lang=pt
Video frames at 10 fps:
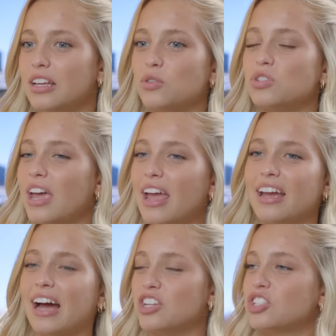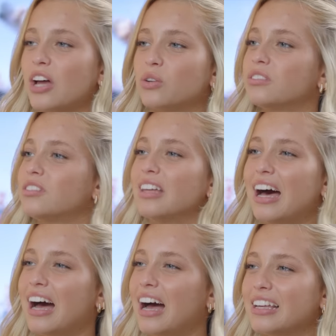não sei, a encaixar onde
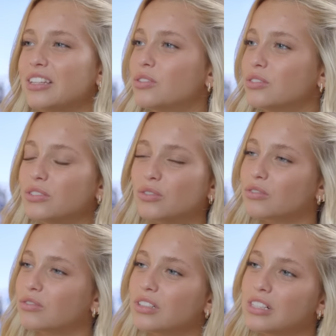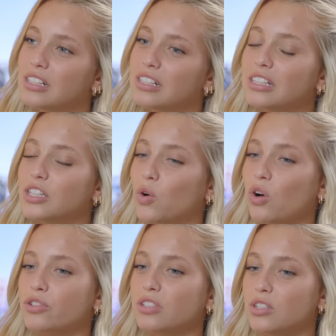dá e eu não, não
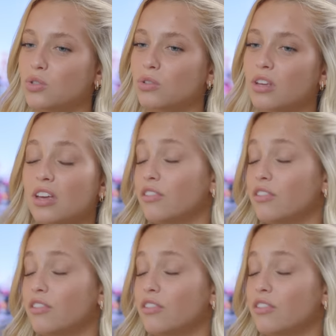gosto disso.